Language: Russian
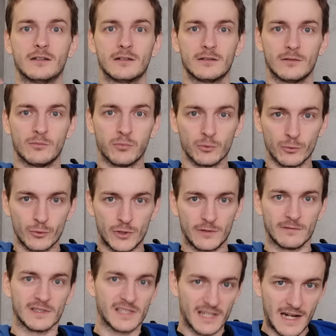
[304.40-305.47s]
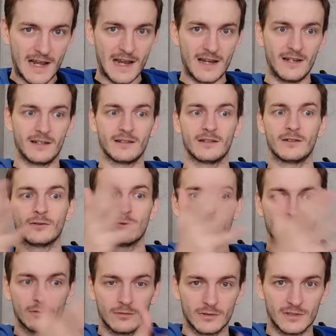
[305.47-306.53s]
будучи в Израиле,
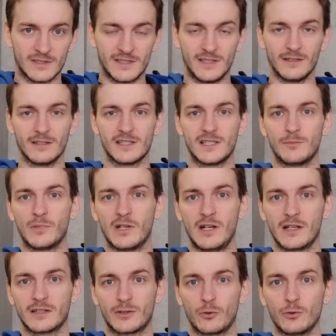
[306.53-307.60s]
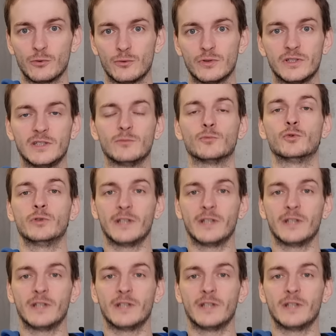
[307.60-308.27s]
сделать себе электронную симку.